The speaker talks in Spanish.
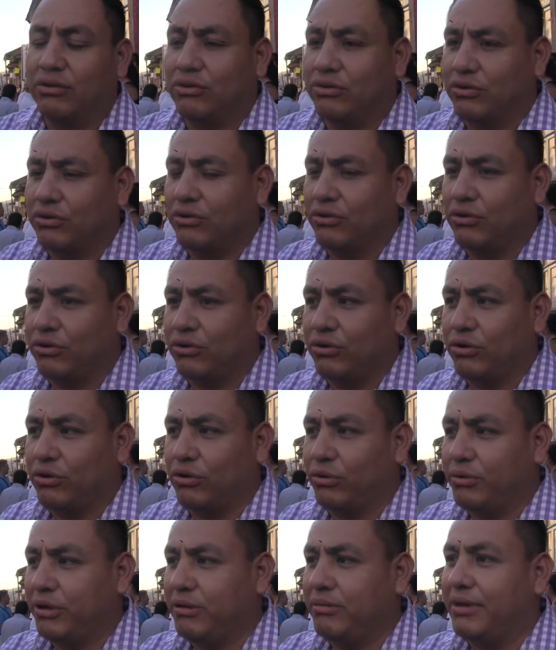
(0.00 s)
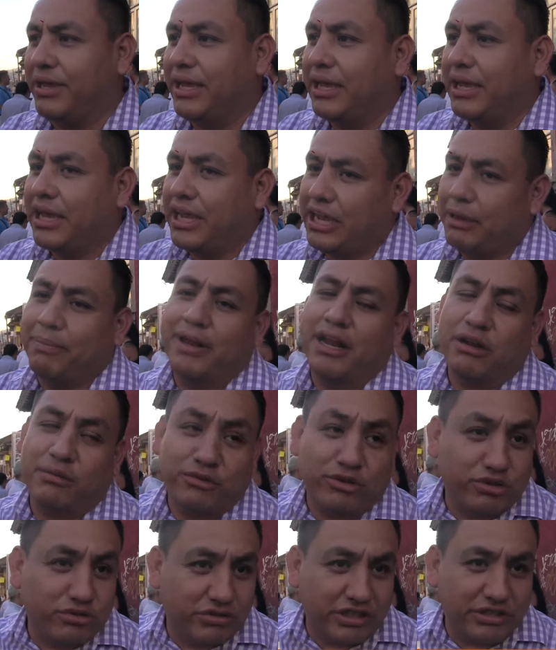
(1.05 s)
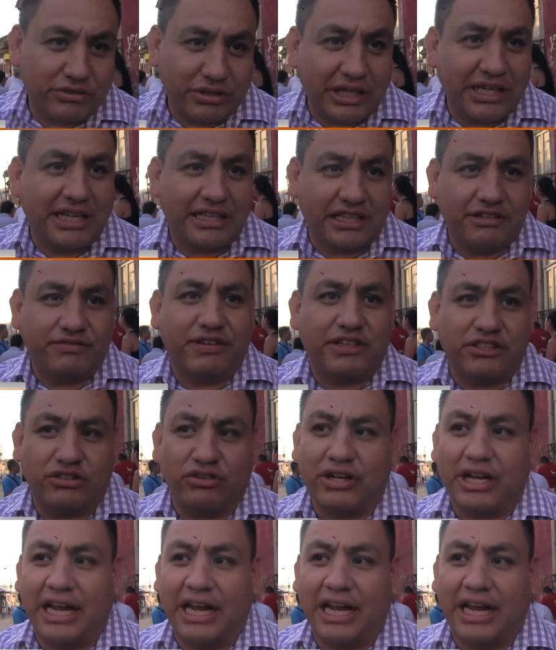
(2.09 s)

lo vive y para nosotros eso es la satisfacción,